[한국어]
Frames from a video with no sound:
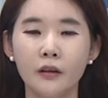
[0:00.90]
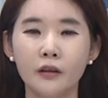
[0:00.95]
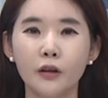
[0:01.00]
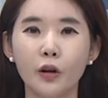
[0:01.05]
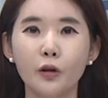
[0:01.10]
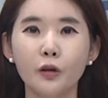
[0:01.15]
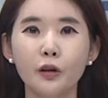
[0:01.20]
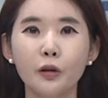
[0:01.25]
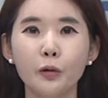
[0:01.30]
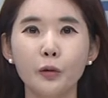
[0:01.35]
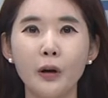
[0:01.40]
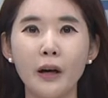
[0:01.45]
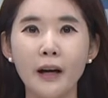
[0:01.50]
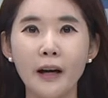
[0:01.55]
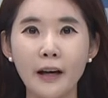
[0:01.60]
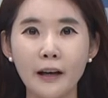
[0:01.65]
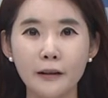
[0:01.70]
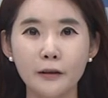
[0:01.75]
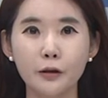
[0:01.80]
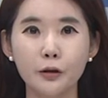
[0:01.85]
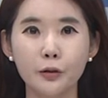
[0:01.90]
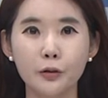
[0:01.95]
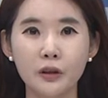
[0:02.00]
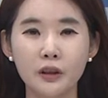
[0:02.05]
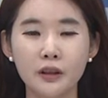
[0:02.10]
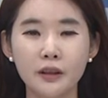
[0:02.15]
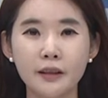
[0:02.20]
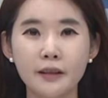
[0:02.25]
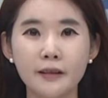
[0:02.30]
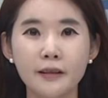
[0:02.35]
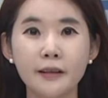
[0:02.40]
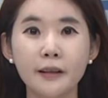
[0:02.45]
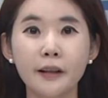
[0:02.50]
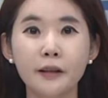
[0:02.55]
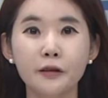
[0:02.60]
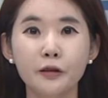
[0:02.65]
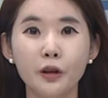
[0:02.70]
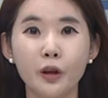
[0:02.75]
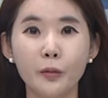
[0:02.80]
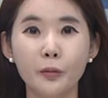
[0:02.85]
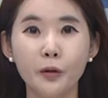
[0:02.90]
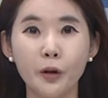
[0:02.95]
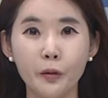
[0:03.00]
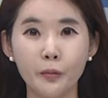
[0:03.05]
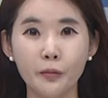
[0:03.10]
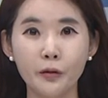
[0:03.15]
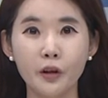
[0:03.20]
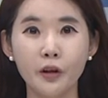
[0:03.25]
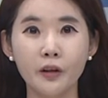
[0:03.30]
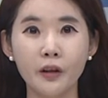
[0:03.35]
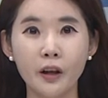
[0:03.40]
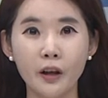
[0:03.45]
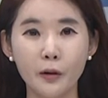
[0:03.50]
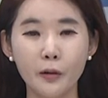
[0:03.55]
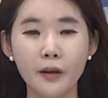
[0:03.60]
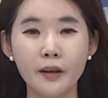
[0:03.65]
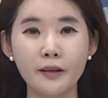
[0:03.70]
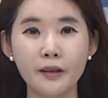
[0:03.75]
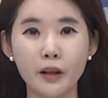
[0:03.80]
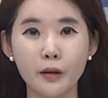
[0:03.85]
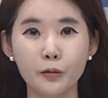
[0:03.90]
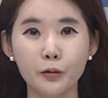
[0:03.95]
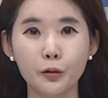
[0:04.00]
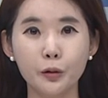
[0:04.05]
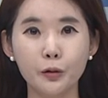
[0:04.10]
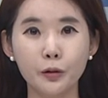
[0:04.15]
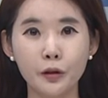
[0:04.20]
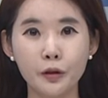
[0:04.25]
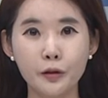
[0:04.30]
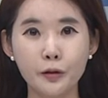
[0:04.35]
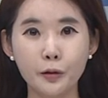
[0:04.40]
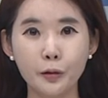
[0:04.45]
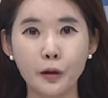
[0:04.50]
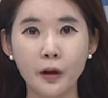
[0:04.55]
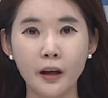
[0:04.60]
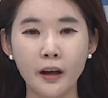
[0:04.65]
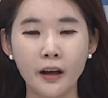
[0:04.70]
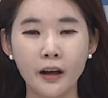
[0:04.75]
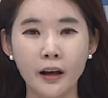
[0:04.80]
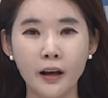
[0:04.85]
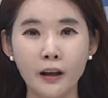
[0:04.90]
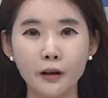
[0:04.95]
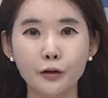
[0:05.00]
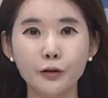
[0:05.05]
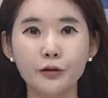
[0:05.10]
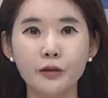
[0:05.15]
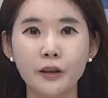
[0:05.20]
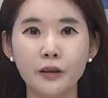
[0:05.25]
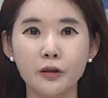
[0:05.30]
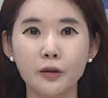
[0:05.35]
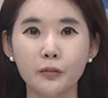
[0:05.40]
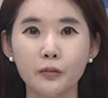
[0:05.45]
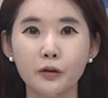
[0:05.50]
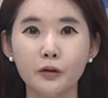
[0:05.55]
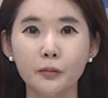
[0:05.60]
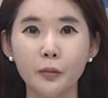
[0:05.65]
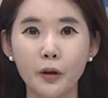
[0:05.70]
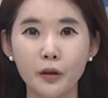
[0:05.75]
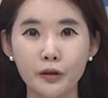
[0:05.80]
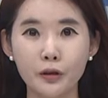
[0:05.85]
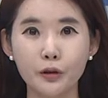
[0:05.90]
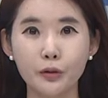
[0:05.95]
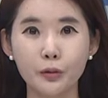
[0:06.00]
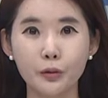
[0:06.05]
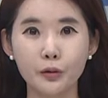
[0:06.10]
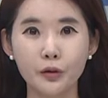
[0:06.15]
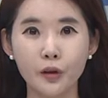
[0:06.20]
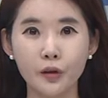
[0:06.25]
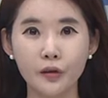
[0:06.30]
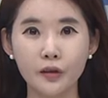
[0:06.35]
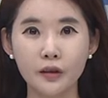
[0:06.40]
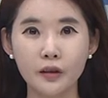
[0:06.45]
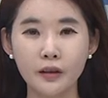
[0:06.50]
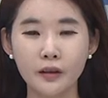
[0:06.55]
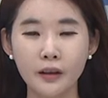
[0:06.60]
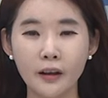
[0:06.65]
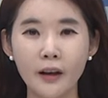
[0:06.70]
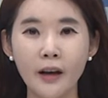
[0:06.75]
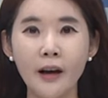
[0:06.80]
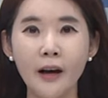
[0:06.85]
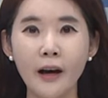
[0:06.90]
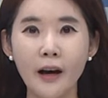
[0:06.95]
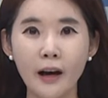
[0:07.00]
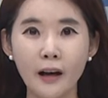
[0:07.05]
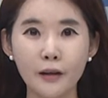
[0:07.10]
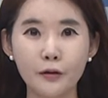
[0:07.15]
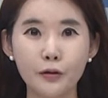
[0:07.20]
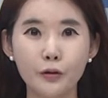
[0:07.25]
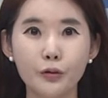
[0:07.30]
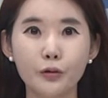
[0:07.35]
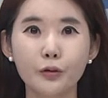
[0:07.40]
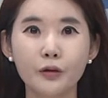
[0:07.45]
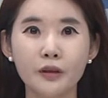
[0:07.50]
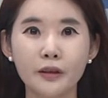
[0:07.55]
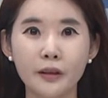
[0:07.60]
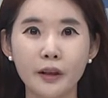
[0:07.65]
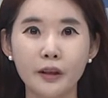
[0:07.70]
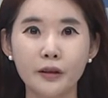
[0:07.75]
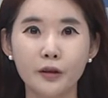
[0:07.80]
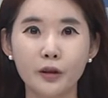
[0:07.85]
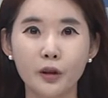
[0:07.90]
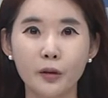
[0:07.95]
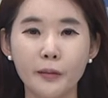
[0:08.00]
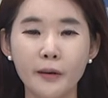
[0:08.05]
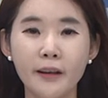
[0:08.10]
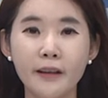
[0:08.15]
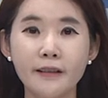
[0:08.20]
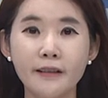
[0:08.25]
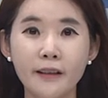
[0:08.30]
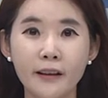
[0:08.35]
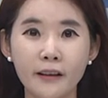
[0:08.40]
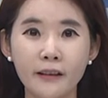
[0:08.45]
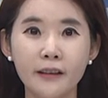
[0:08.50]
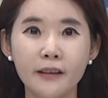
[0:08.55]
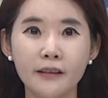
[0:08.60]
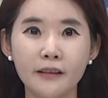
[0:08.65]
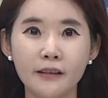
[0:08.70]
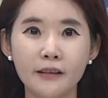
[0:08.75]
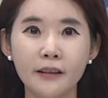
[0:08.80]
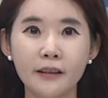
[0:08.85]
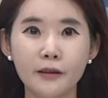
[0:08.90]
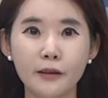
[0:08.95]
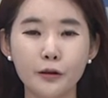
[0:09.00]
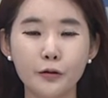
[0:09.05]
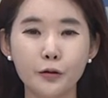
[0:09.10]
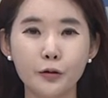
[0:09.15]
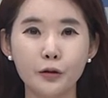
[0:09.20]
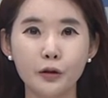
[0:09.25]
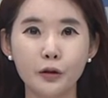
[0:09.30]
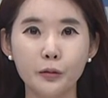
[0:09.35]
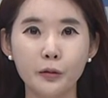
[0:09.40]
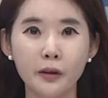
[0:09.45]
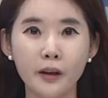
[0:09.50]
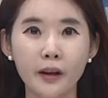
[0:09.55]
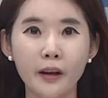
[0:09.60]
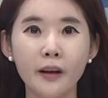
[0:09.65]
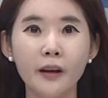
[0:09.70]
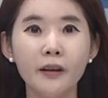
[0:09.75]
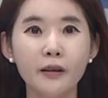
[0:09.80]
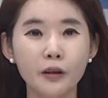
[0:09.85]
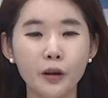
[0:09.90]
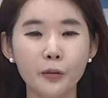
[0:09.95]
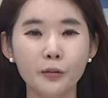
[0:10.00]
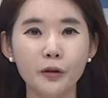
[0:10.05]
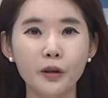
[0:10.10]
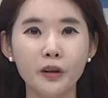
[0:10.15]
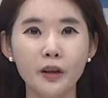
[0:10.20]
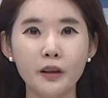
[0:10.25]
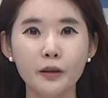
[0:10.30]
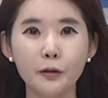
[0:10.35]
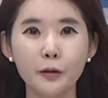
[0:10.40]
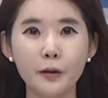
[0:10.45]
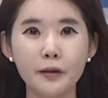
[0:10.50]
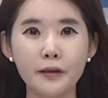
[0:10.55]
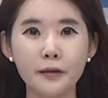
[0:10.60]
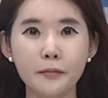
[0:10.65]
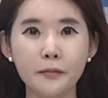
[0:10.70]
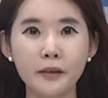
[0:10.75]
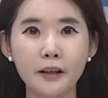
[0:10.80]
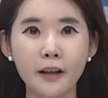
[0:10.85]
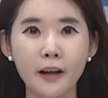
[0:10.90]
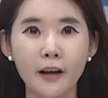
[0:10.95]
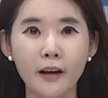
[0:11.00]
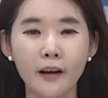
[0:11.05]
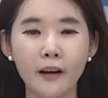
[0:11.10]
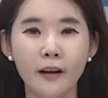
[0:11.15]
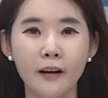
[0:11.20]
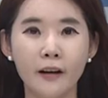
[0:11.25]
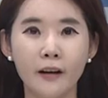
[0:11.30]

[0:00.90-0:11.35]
경기도와 항저우시는 스타트업 협력 해외사무소 설치와 투자 전문 펀드 조성 등 한중 스타트업의 세계 시장 진출을 위해 협력하기로 했습니다.